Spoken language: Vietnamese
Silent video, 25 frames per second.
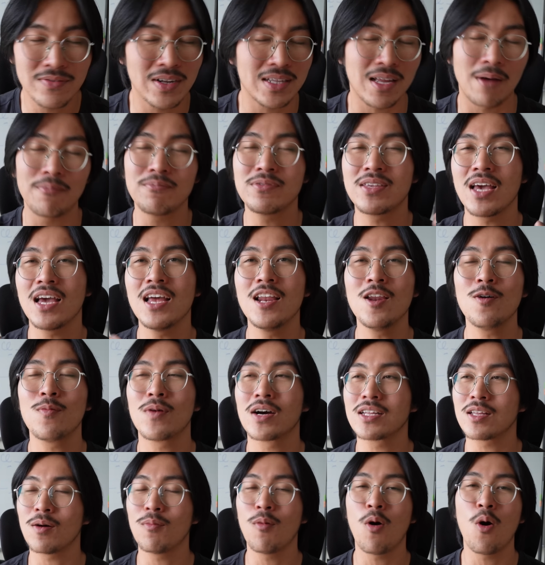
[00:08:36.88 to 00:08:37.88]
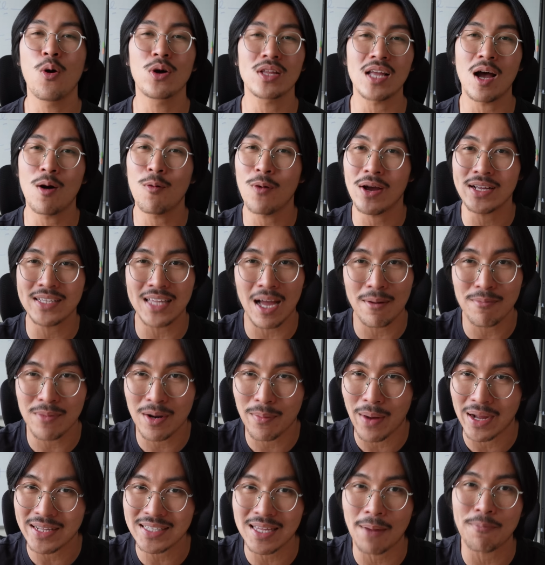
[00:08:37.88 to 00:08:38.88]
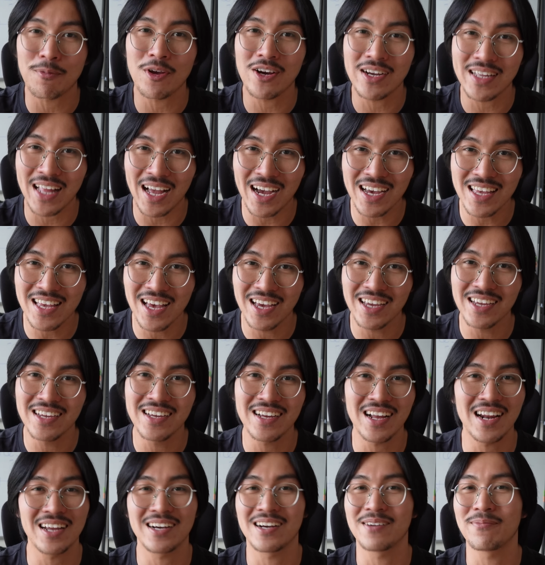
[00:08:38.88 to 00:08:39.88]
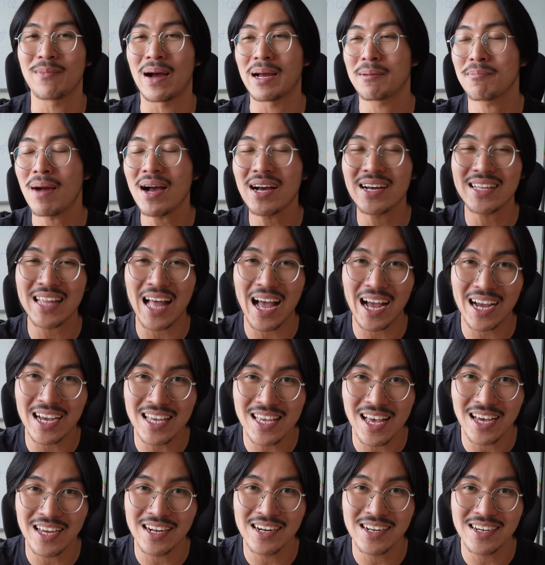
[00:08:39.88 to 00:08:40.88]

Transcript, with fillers: Và thậm chí lúc người ta mua, người ta không quan tâm là bạn tập cho người ta cái gì hay là bạn bắt người ta ăn cái gì